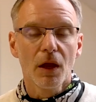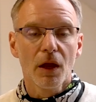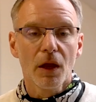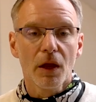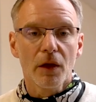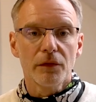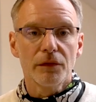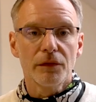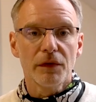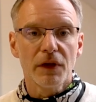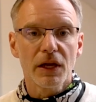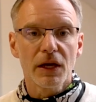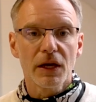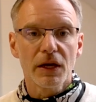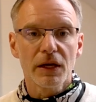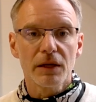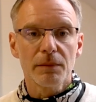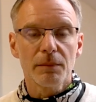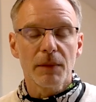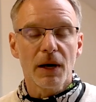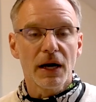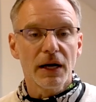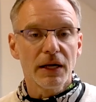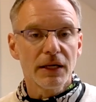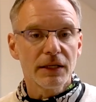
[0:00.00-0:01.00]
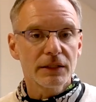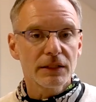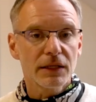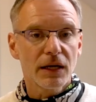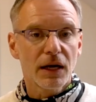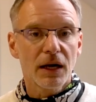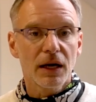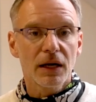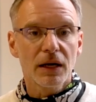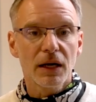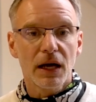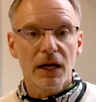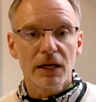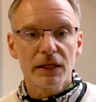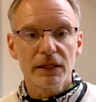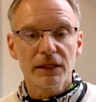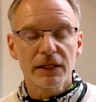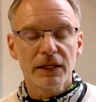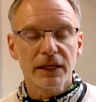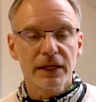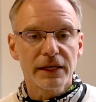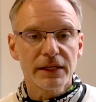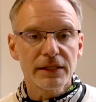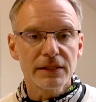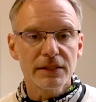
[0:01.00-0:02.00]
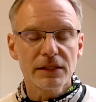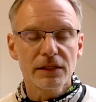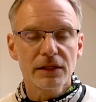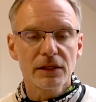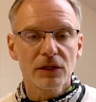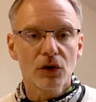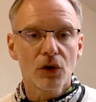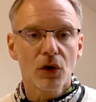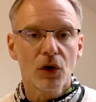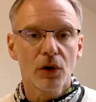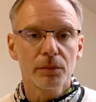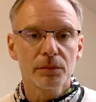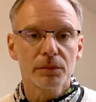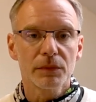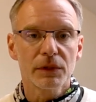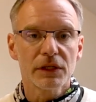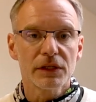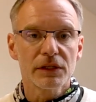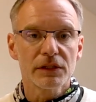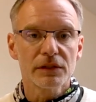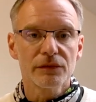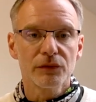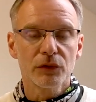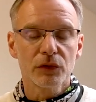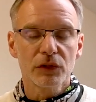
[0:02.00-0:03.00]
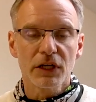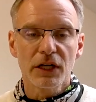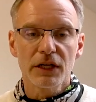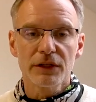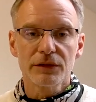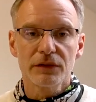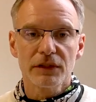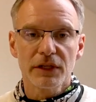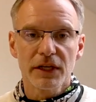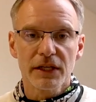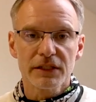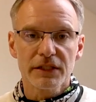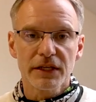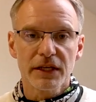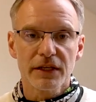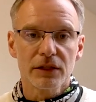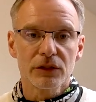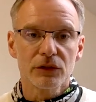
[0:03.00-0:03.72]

Wer im Alltag an die Grenze gekommen ist, wird also jetzt eine